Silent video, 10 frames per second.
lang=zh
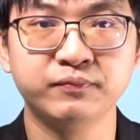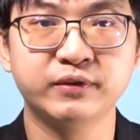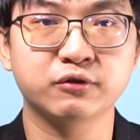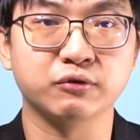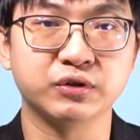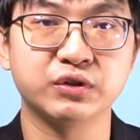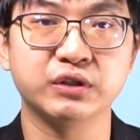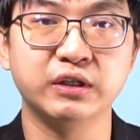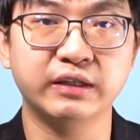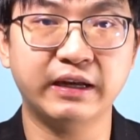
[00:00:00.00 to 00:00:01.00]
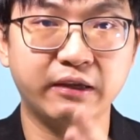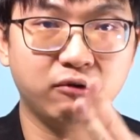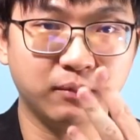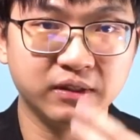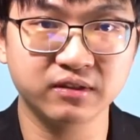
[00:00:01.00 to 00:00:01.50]
这首诗歌他给
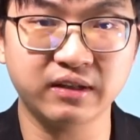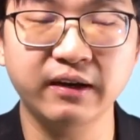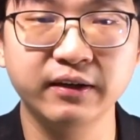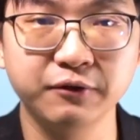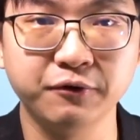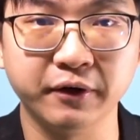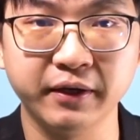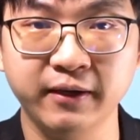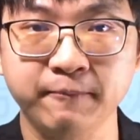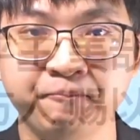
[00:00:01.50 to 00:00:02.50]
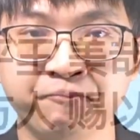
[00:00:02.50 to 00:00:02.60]
我们三个原因：